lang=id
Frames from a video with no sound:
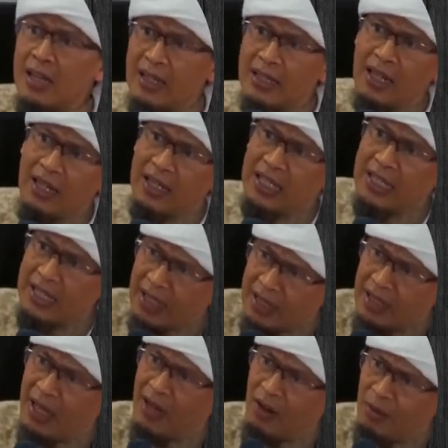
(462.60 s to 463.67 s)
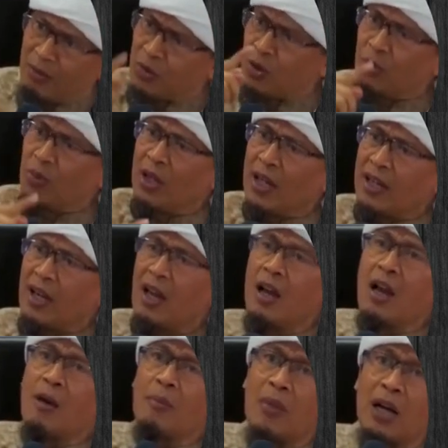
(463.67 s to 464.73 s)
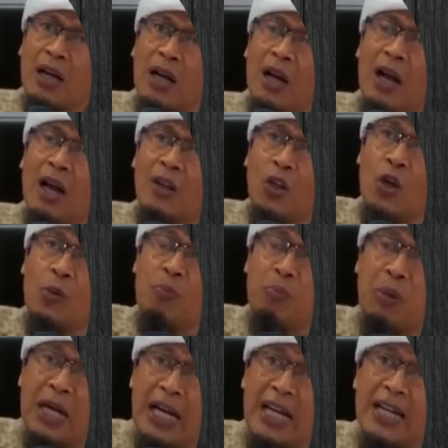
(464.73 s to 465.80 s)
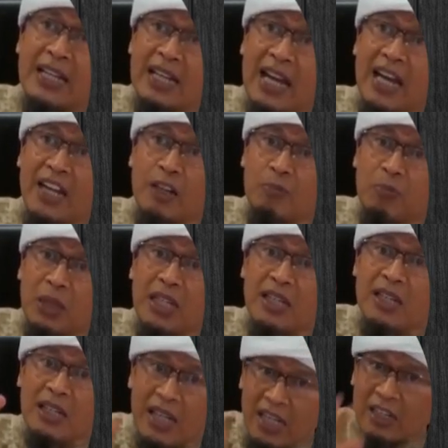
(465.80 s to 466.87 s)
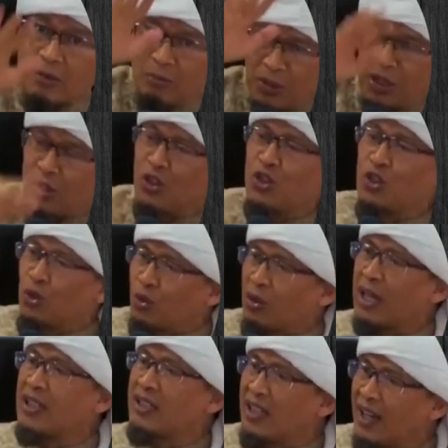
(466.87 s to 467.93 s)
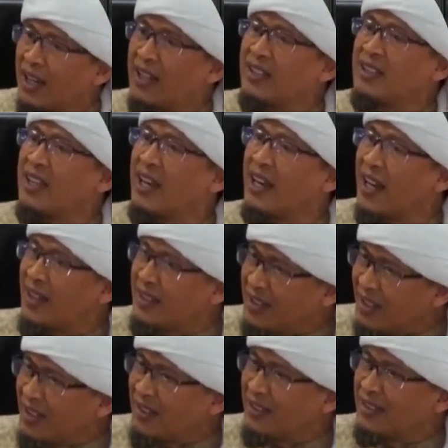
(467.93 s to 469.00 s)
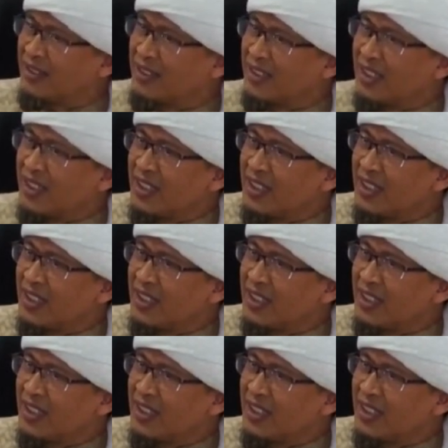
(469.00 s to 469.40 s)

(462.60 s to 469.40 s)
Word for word: lanahdiyannahum subulana maka Allah benar-benar menunjukkan jalan-jalannya